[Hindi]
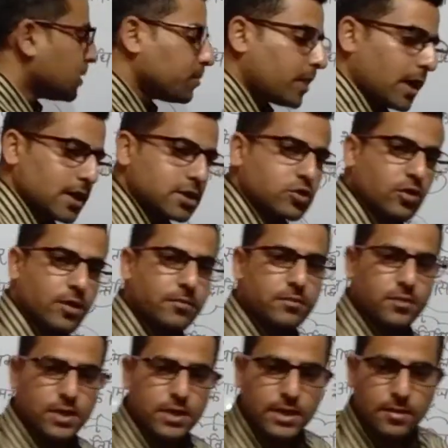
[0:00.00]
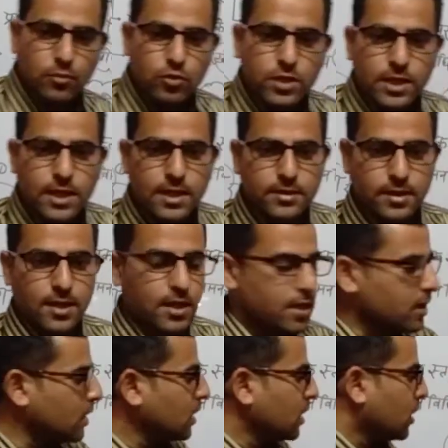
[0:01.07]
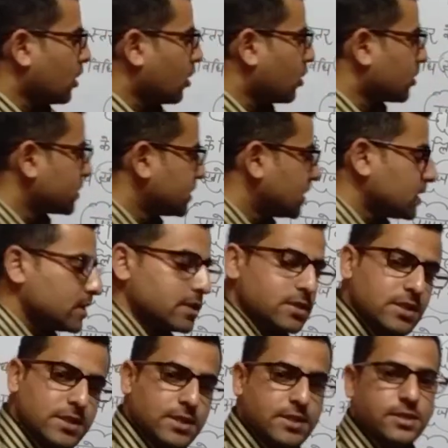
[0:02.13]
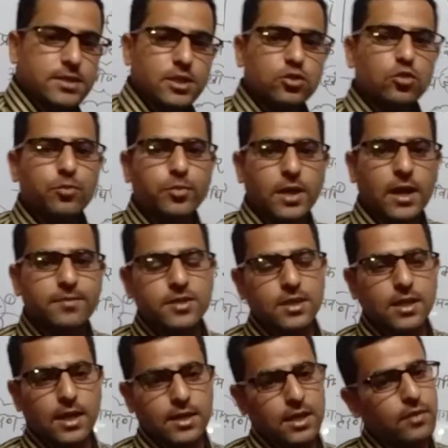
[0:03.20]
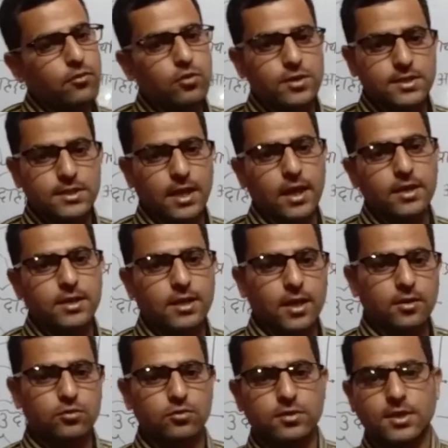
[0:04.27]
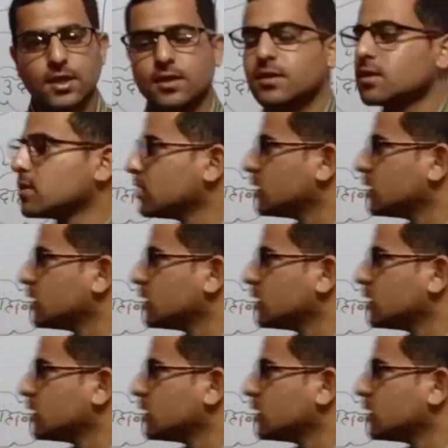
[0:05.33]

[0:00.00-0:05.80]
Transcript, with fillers: बालक स्वयं नियम को निकालता है और ये इस, इससे जो प्राप्त ज्ञान है वो स्थायी ज्ञान होता है